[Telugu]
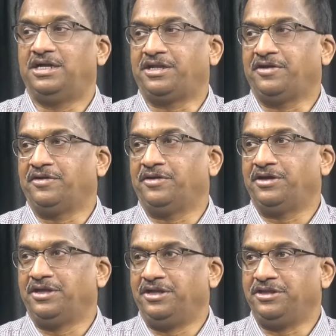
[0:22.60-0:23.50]
అంటే
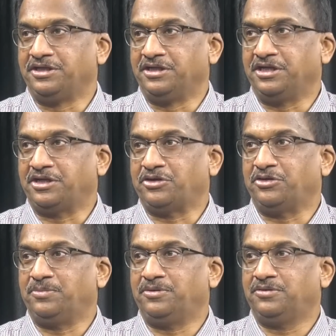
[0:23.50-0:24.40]
నితిన్
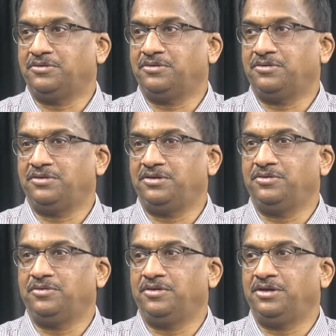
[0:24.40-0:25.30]
గడ్కరేమో
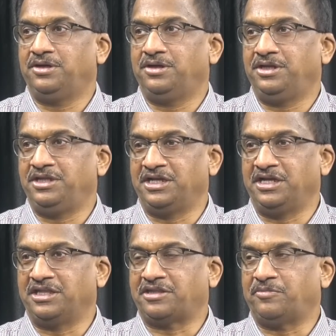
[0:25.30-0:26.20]

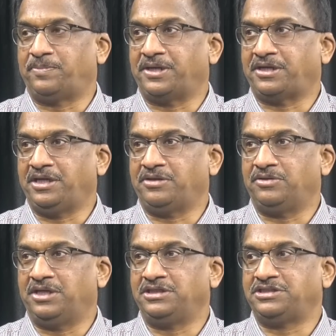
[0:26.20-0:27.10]
నిజంగా తమ పార్టీకి
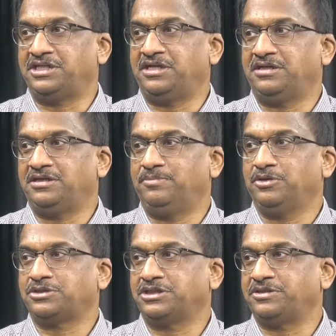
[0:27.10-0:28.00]
ఉన్న అంచనా
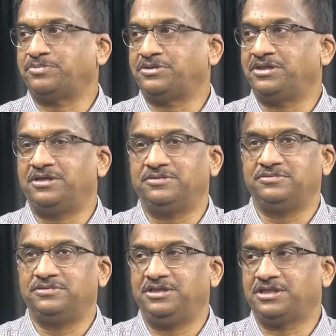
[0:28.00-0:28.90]
బహుశా చెప్తున్నాడు
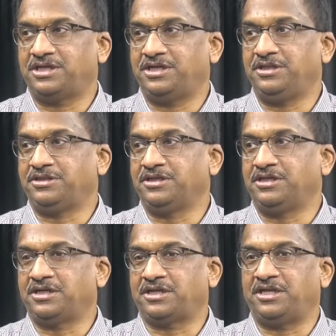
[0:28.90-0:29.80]
ఎందుకంటే నితిన్
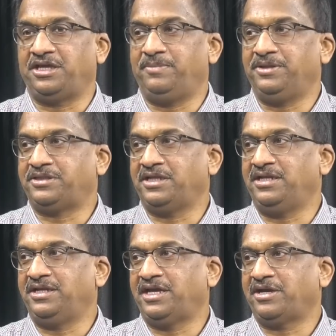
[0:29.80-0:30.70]
గడ్కరీ ఏమీ
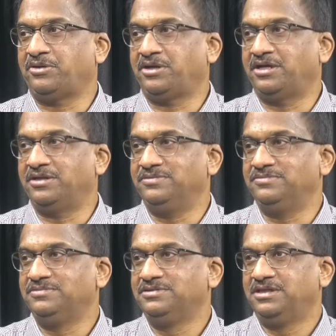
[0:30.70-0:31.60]
తెలియని నాయకుడు కాదు
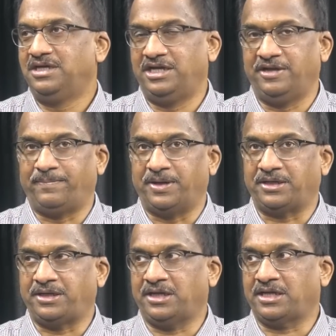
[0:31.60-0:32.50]
ఆయన
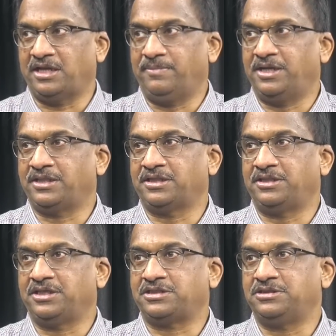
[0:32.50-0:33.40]
పార్టీ అఖిల భారత
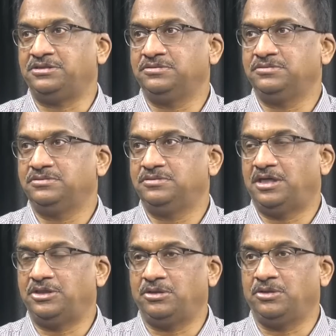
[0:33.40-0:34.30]
అధ్యక్షుడు
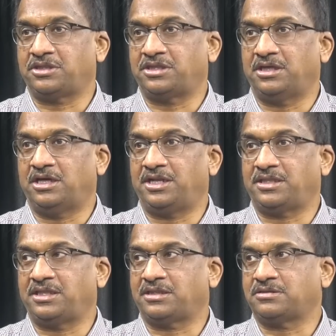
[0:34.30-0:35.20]
అందులో
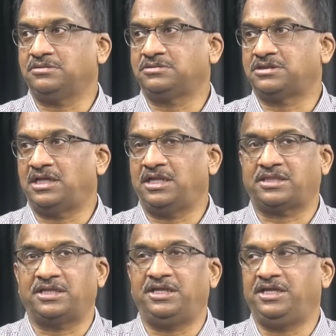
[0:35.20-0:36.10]
ఆర్ఎస్ఎస్ కు చాలా
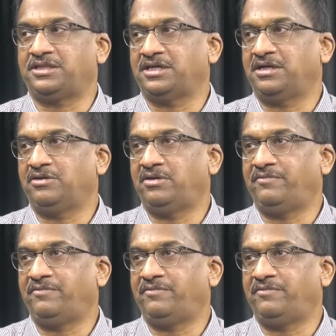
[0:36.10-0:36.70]
సన్నిహితంగా ఉన్న